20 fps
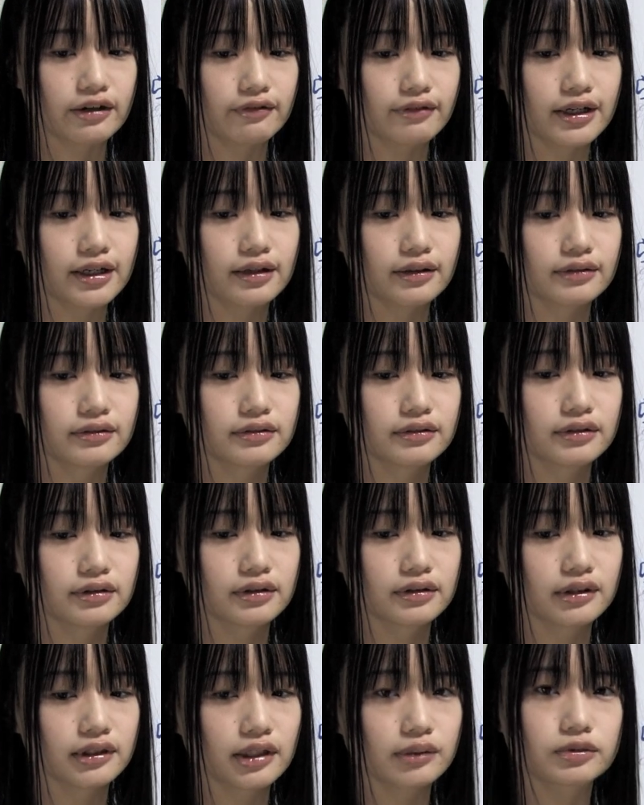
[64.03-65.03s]
は
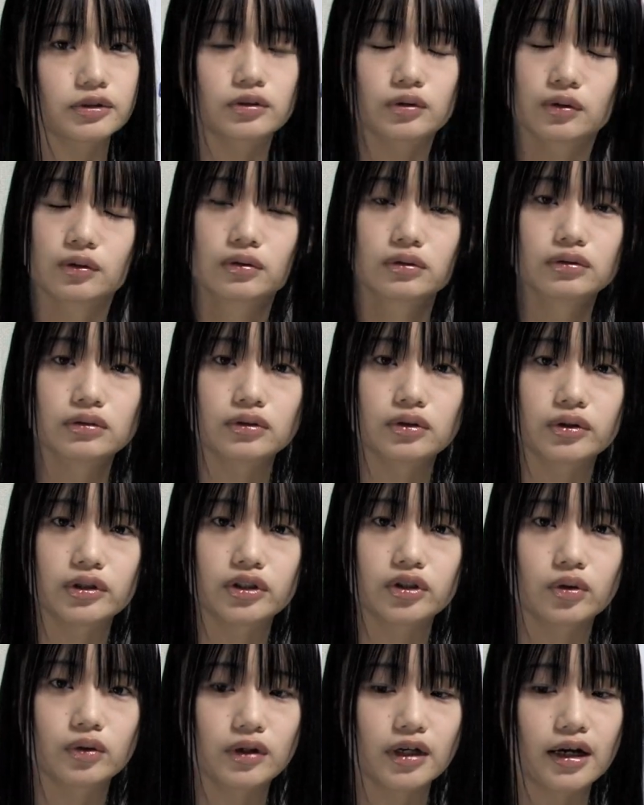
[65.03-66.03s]
多分多くの
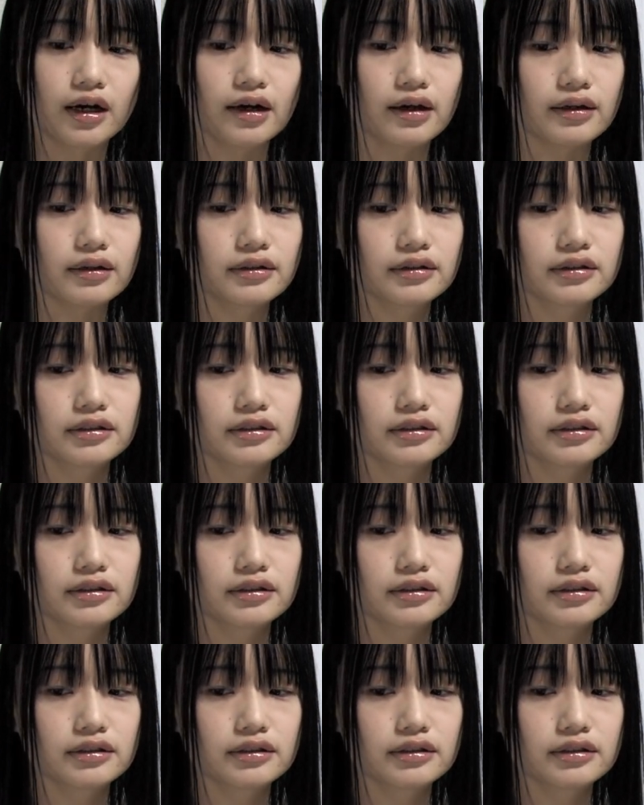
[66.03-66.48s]
人が